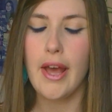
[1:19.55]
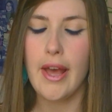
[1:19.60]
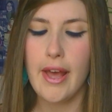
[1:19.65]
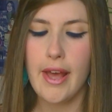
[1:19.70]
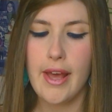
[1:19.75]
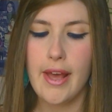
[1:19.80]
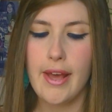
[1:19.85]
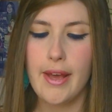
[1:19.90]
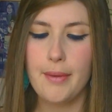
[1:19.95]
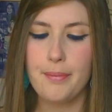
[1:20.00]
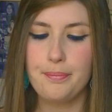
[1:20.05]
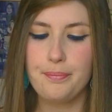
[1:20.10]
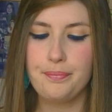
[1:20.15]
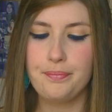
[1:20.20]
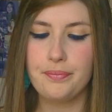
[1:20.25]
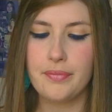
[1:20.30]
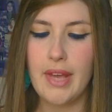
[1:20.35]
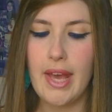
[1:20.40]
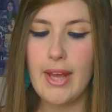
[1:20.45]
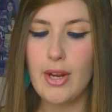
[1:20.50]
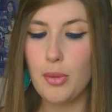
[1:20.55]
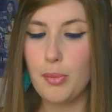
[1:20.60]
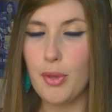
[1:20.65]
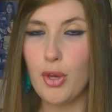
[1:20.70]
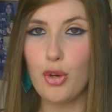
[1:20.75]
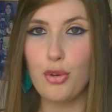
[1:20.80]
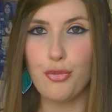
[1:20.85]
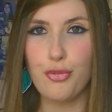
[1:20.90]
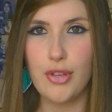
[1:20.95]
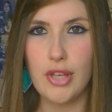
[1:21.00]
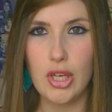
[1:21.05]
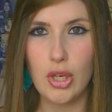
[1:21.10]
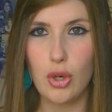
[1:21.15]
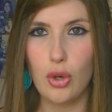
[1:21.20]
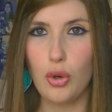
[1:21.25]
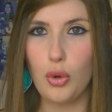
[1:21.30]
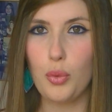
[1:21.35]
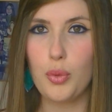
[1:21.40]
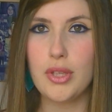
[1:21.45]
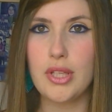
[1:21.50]
ehm, e non mi
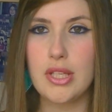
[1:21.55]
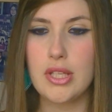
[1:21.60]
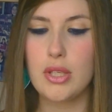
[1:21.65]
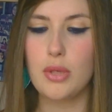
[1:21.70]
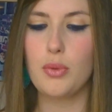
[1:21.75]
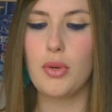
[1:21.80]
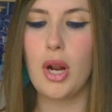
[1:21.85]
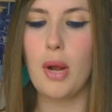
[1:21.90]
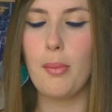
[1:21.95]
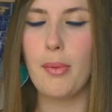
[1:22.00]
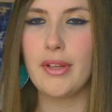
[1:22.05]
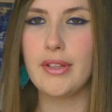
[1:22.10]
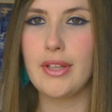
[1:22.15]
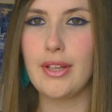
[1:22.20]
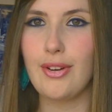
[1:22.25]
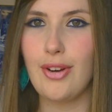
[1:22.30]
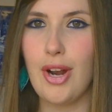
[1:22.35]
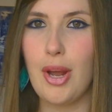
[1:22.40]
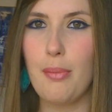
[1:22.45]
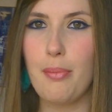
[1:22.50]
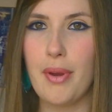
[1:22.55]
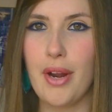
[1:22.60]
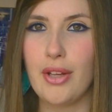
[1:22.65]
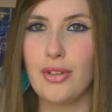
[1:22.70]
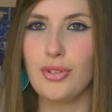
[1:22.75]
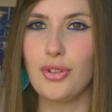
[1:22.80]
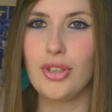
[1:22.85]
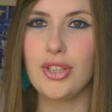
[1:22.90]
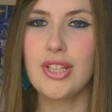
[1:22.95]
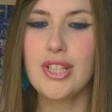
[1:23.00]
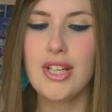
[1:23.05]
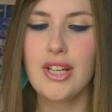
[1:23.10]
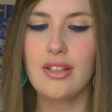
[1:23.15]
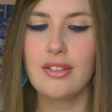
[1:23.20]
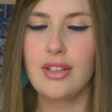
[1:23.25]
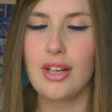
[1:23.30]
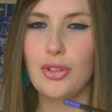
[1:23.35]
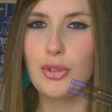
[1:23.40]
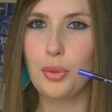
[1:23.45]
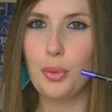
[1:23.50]
convincono quindi sicuramente non le prendo
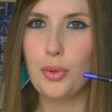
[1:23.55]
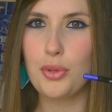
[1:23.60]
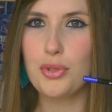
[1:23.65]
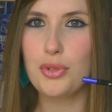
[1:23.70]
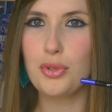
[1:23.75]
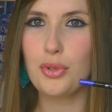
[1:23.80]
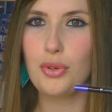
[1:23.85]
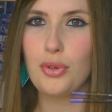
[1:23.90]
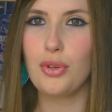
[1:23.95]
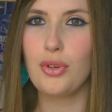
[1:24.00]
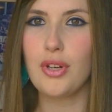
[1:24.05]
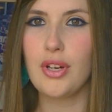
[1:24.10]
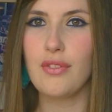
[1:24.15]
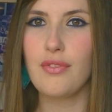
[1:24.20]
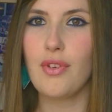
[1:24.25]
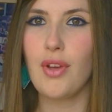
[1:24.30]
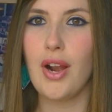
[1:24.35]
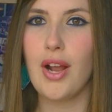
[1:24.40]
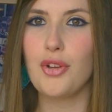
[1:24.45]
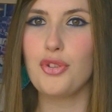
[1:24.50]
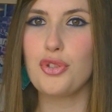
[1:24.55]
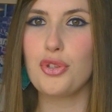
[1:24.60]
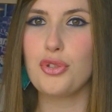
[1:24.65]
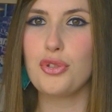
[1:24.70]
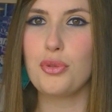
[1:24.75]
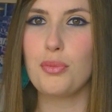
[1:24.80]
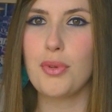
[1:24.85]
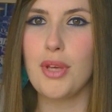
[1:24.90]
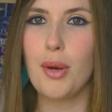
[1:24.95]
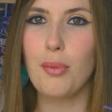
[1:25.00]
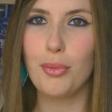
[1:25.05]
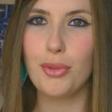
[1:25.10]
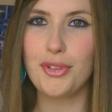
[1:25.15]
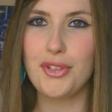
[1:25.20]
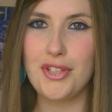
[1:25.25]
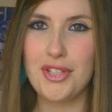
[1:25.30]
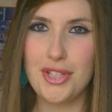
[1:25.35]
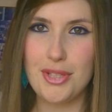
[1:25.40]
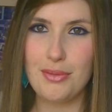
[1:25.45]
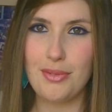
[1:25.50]
tra l'altro questo colore violaceo assomiglia
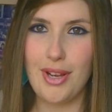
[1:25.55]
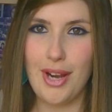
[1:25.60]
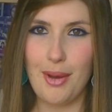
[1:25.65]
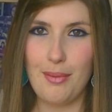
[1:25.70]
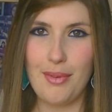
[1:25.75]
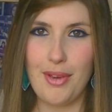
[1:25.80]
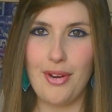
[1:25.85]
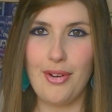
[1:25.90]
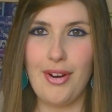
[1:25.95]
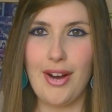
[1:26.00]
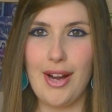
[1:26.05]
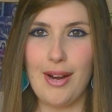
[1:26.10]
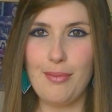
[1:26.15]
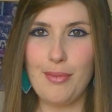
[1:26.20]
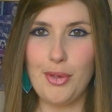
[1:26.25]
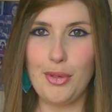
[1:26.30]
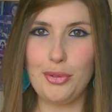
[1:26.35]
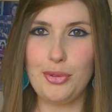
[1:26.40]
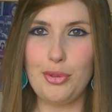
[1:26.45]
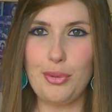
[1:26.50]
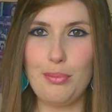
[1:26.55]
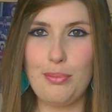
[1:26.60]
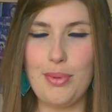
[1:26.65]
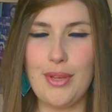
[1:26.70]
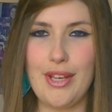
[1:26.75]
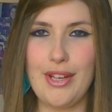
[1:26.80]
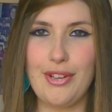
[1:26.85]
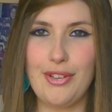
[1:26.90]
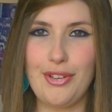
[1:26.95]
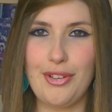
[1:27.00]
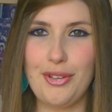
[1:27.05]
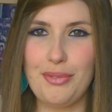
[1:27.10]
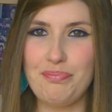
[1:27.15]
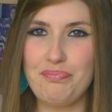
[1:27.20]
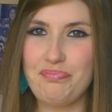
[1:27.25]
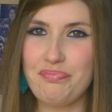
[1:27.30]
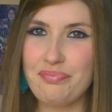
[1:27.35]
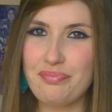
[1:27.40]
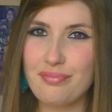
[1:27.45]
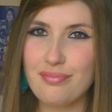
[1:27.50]
moltissimo mio, al mio
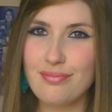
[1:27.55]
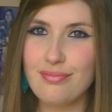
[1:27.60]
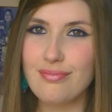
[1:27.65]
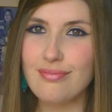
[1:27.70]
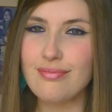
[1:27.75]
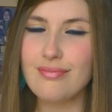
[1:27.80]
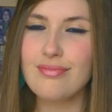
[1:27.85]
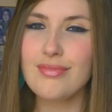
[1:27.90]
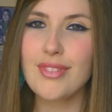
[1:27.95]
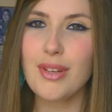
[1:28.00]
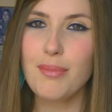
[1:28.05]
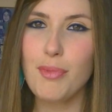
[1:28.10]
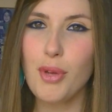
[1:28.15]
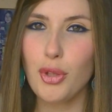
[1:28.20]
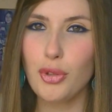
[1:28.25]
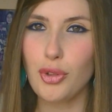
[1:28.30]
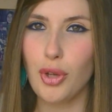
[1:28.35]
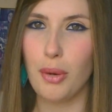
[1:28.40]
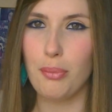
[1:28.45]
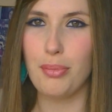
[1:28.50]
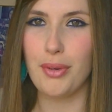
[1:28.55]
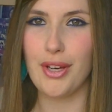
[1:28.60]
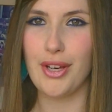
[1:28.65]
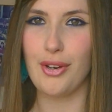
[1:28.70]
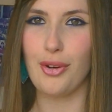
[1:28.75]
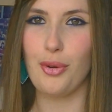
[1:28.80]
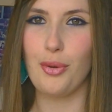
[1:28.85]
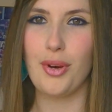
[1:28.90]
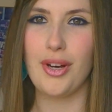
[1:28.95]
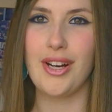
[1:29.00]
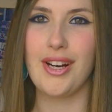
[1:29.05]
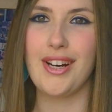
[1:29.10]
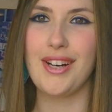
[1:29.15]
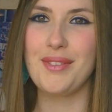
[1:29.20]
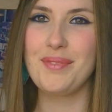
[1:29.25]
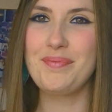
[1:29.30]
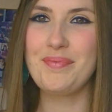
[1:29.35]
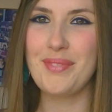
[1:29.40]
toppino al mio top che ho qua,